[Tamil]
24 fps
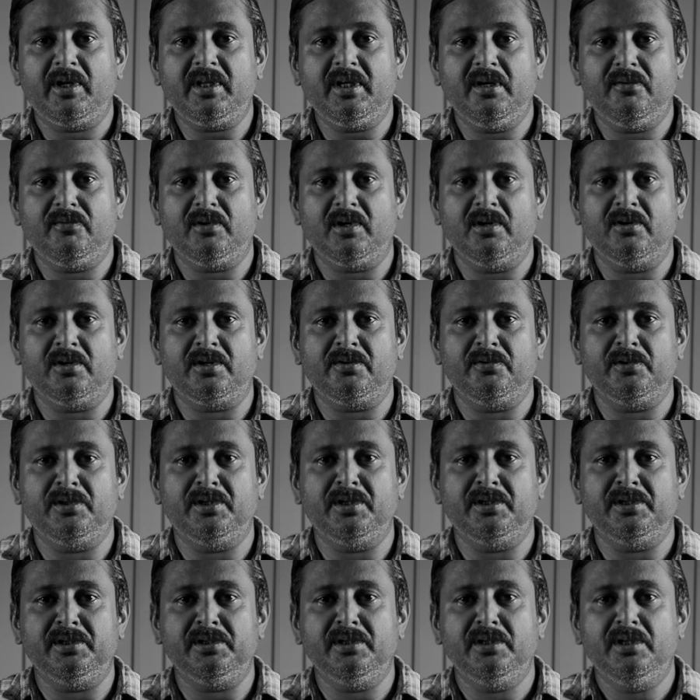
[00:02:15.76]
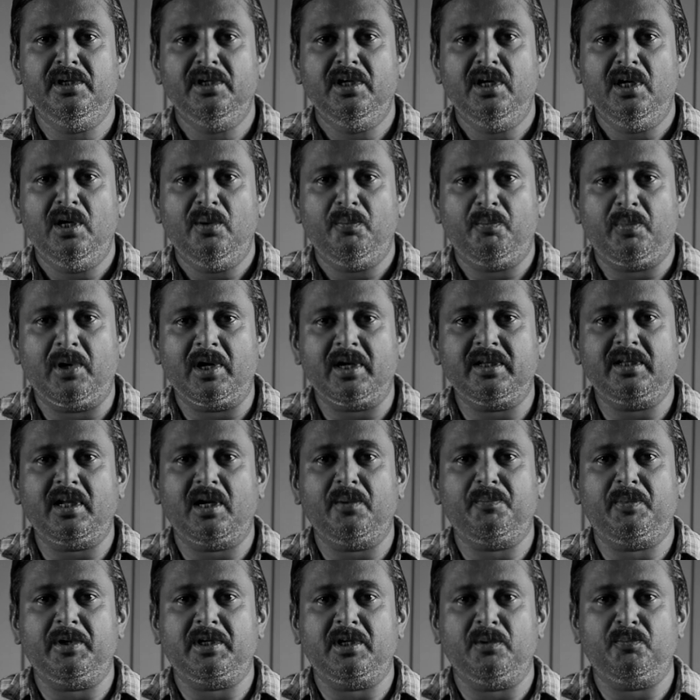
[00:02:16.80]
மாதிரி அவங்களுக்கு வந்து
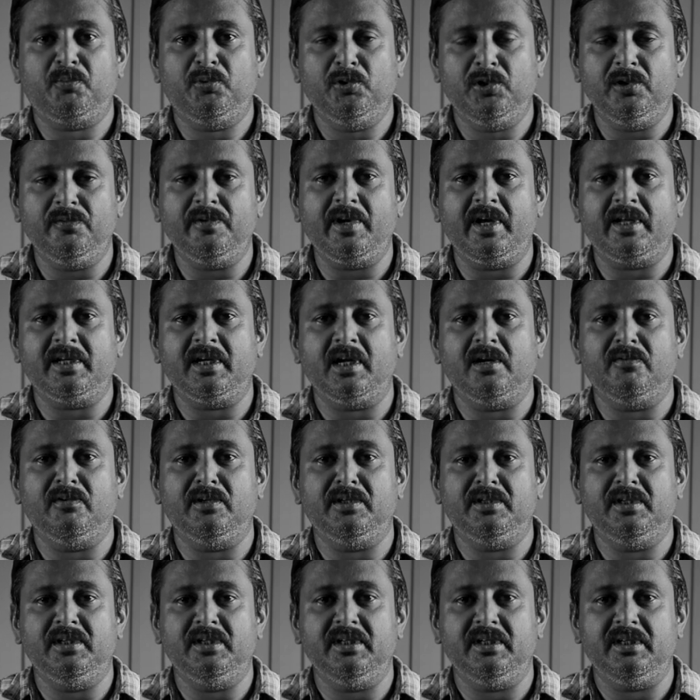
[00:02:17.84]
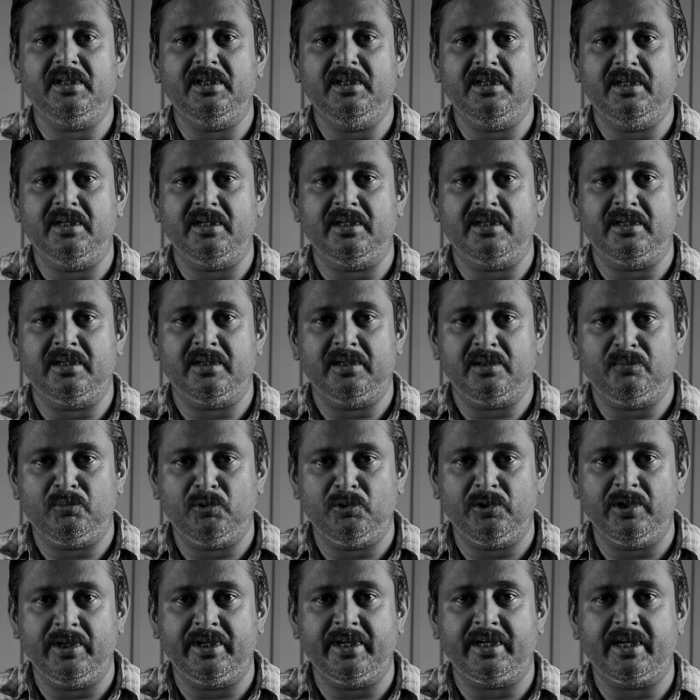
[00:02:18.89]
பலதரப்பட்ட புது வியாதிகள் வந்து இந்த
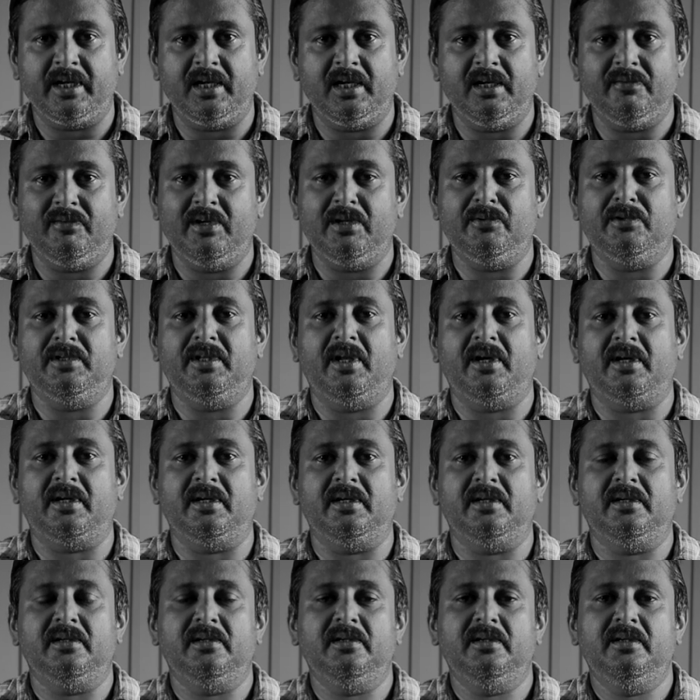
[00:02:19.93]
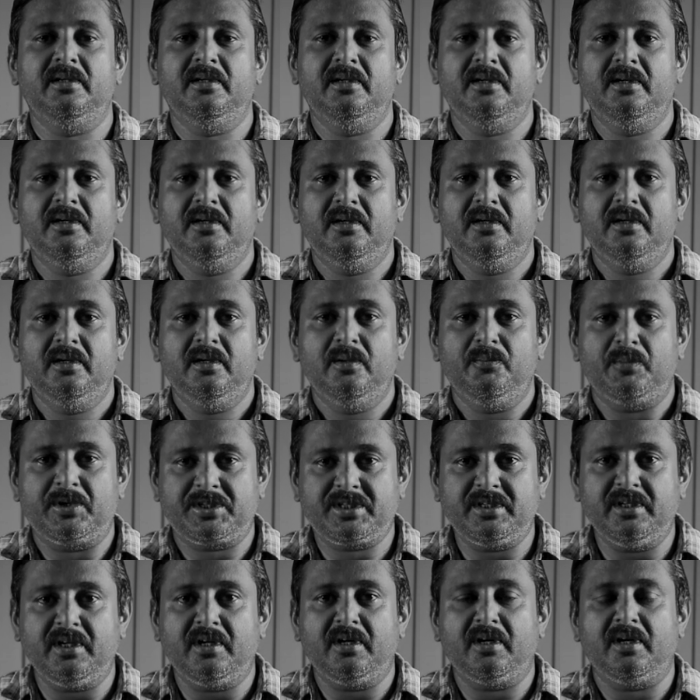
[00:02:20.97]
புது அறிக்கையில் வெளிவந்திருக்கு
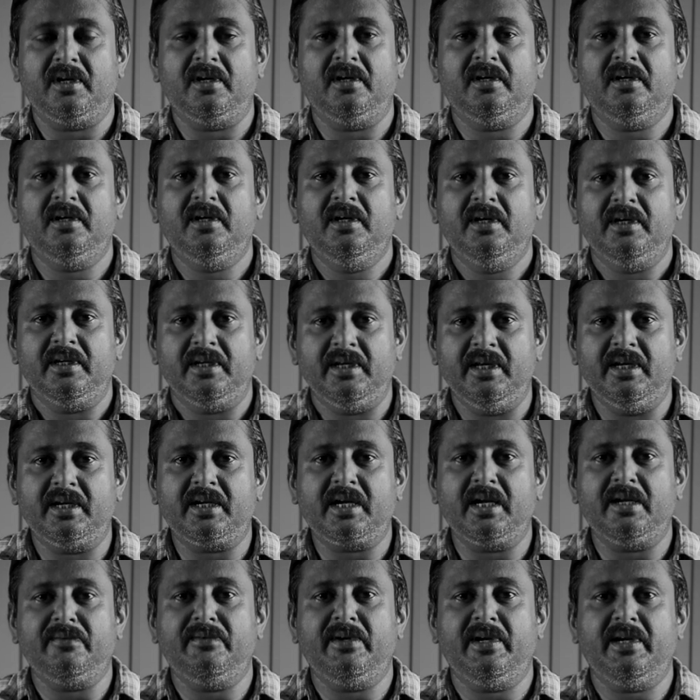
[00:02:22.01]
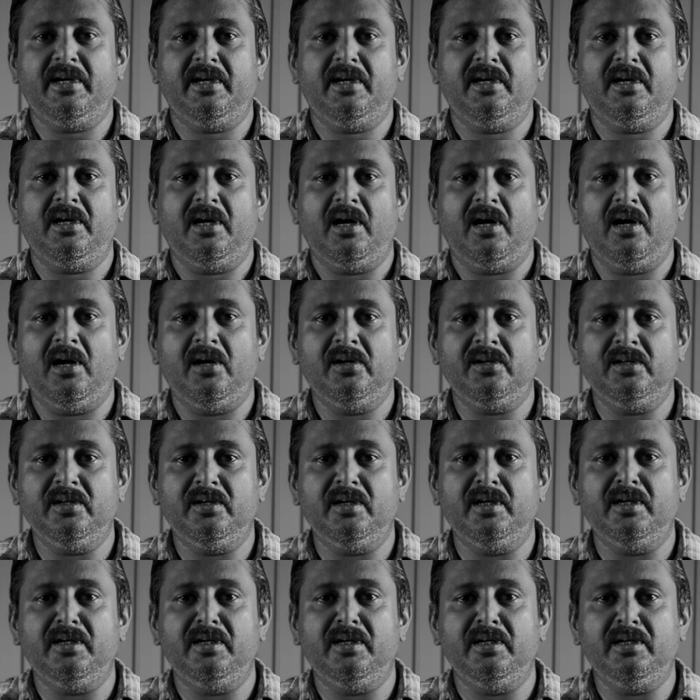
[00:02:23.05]
பிரச்சனை என்னென்னா ஏற்கனவே ஆறு
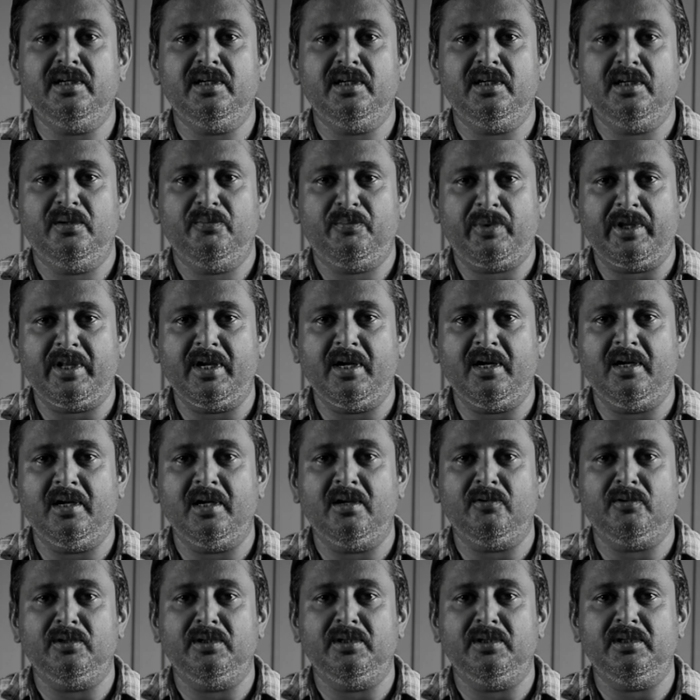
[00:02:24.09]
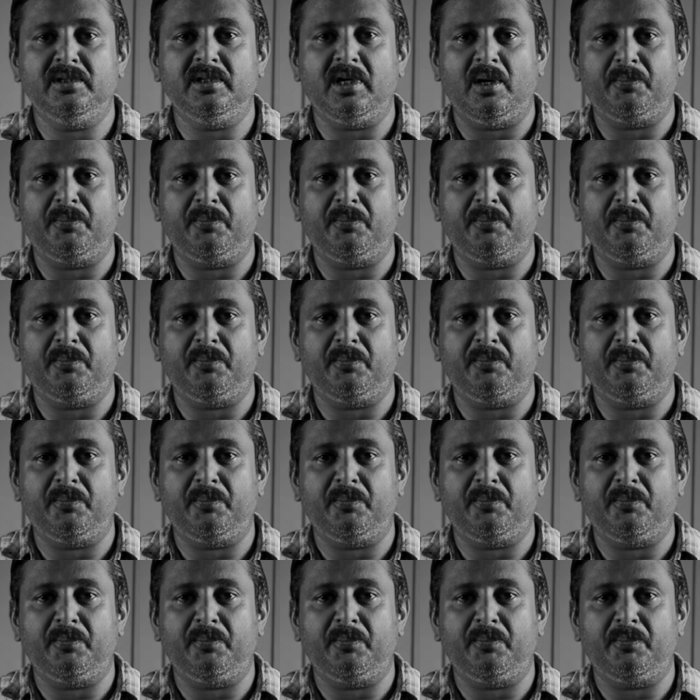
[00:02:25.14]
ரெண்டு பதினேழில் வந்து